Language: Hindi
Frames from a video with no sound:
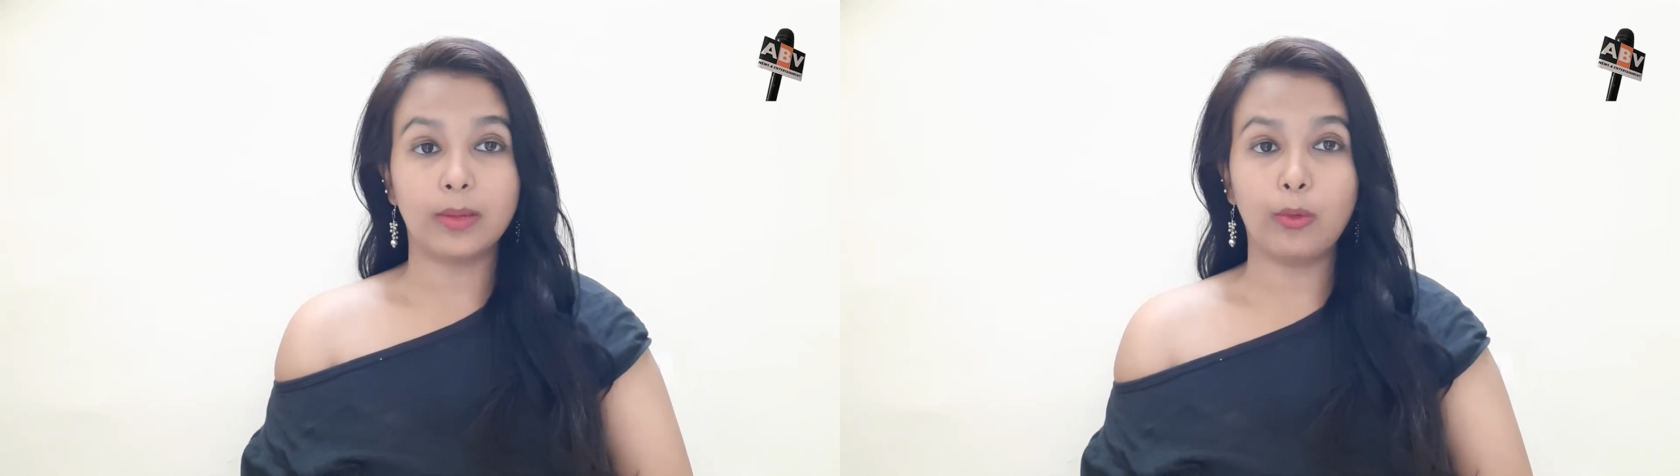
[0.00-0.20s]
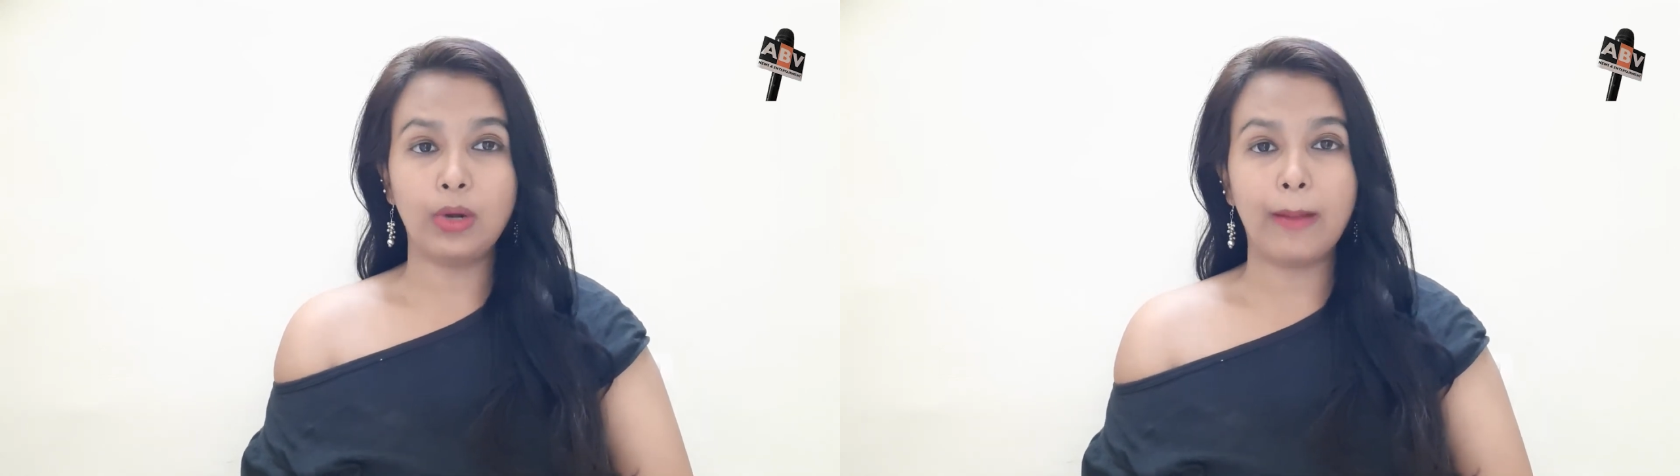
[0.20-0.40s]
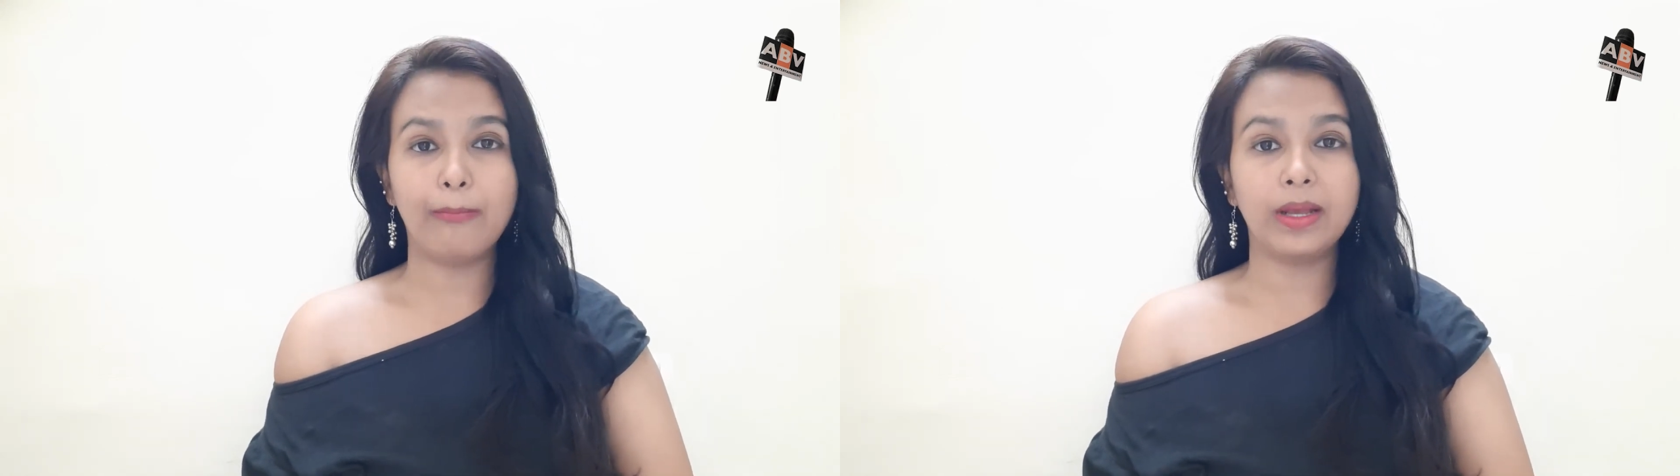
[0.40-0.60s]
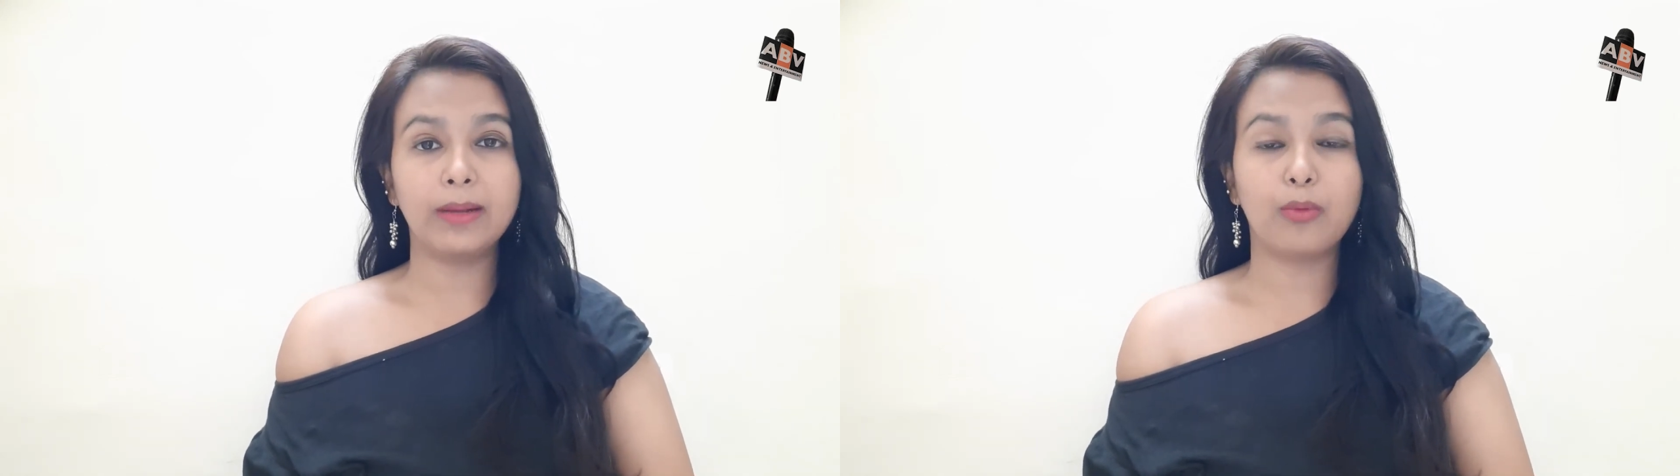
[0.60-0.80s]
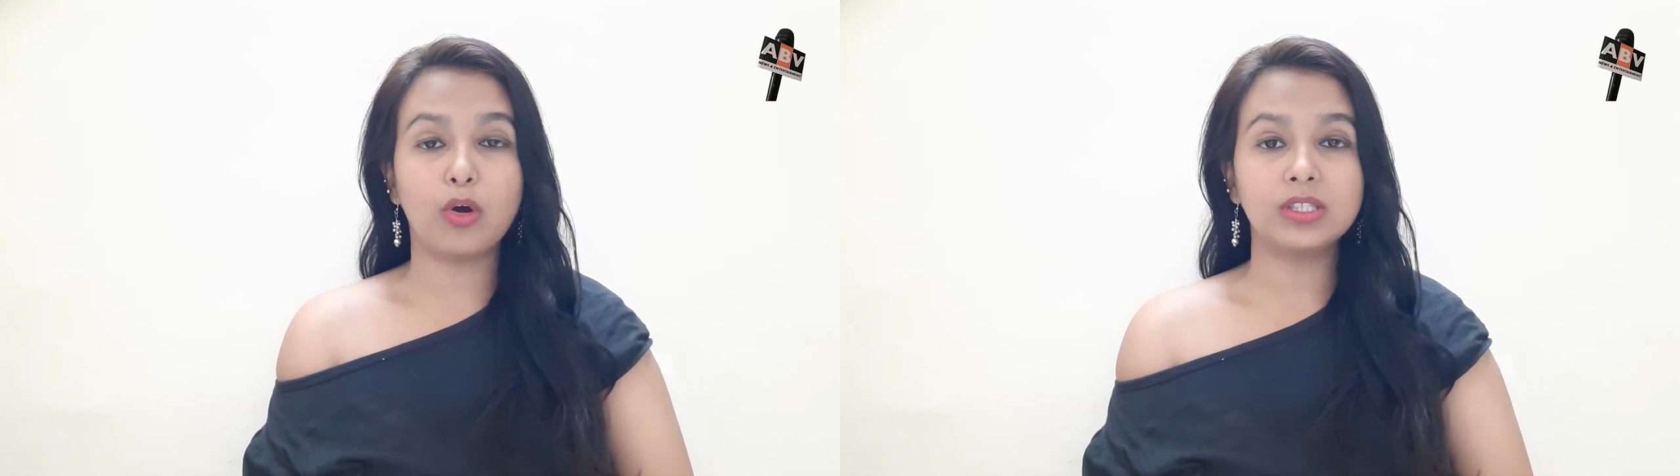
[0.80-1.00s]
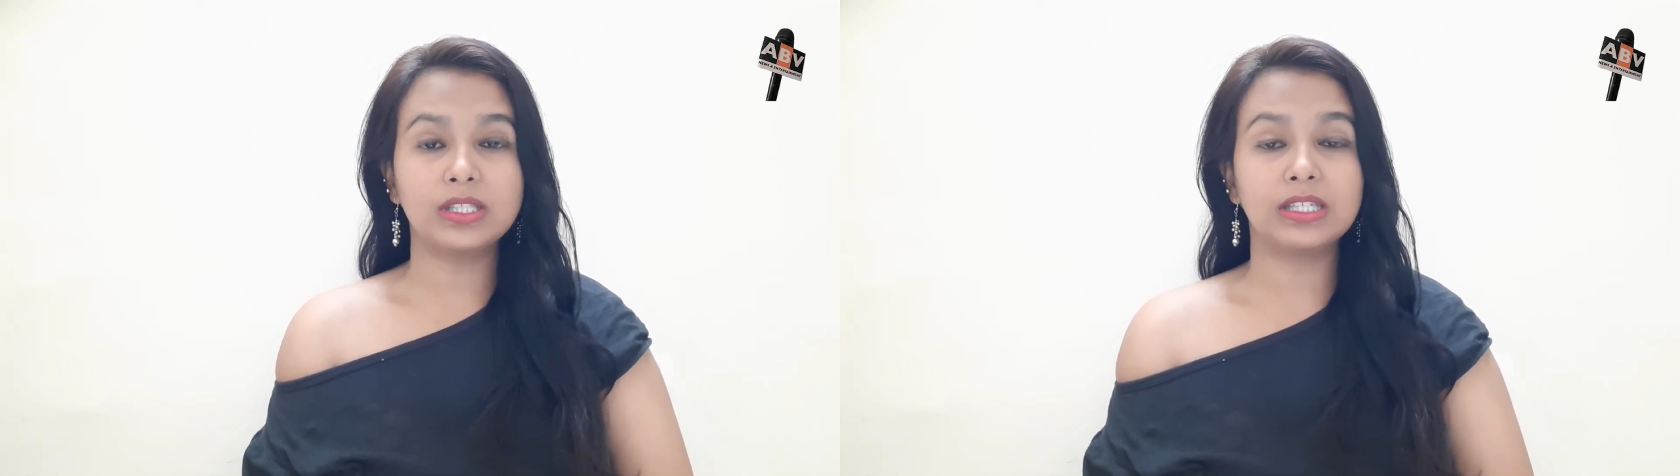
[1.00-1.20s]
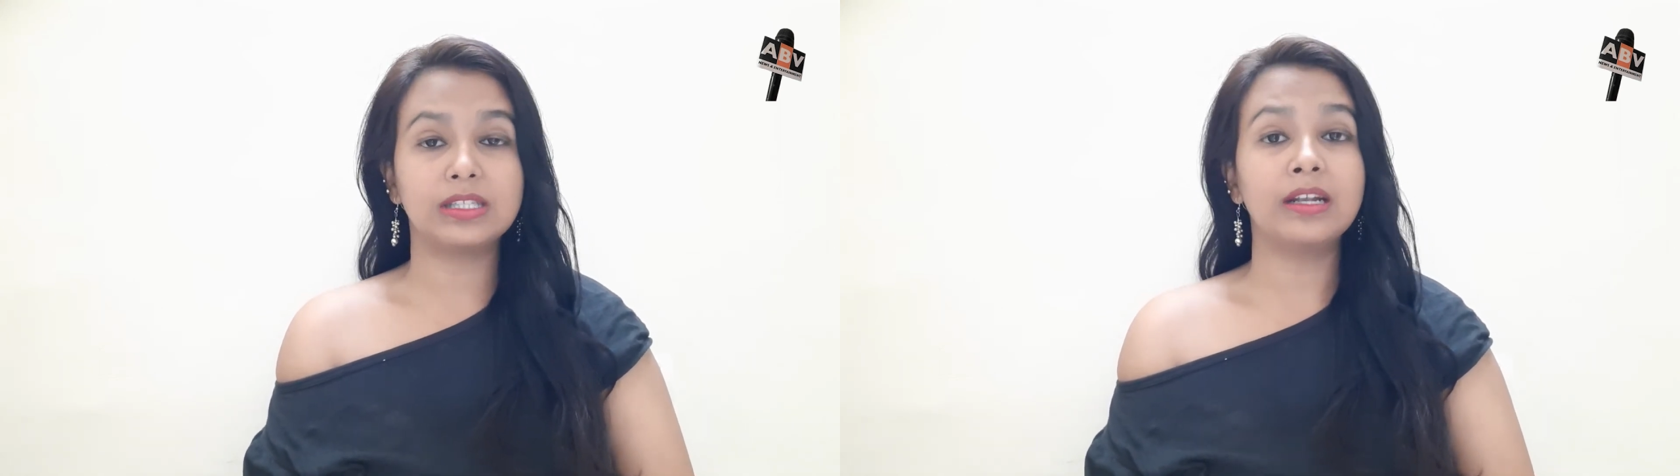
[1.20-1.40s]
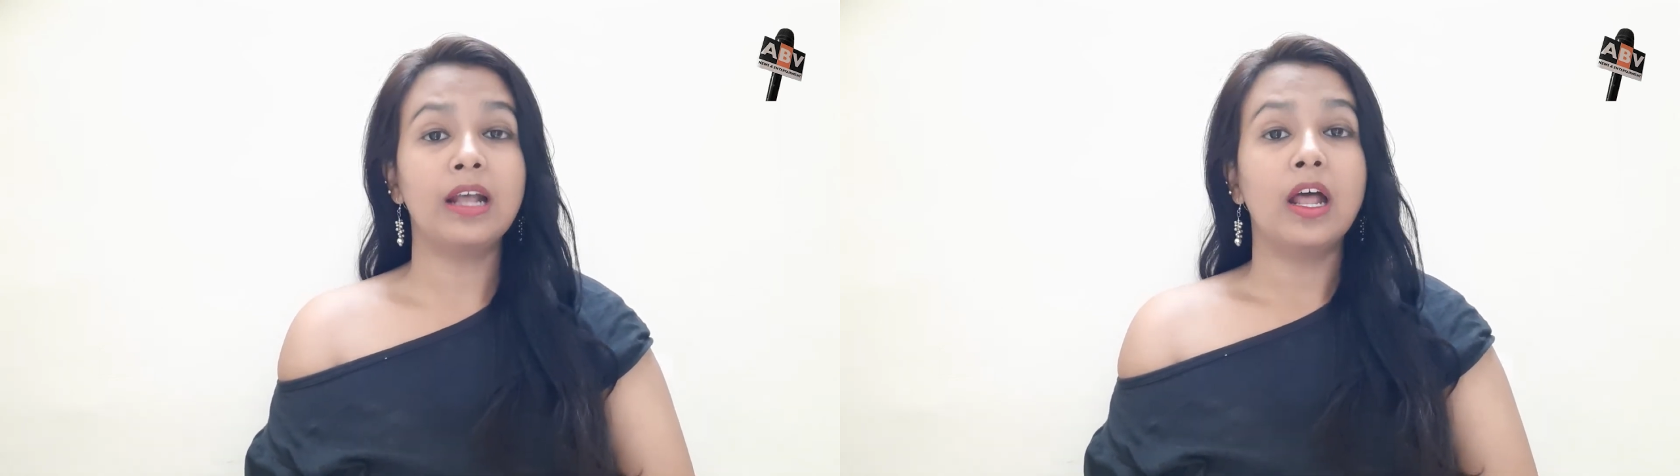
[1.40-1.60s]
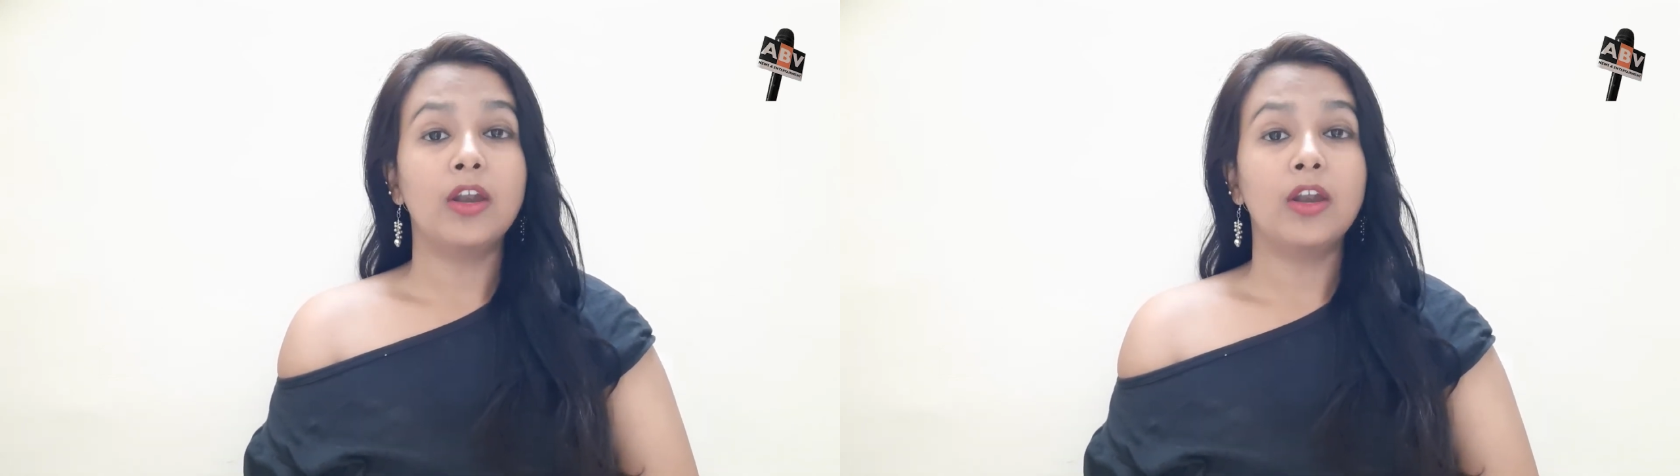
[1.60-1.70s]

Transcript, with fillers: जब उन्हें बिग बॉस सीजन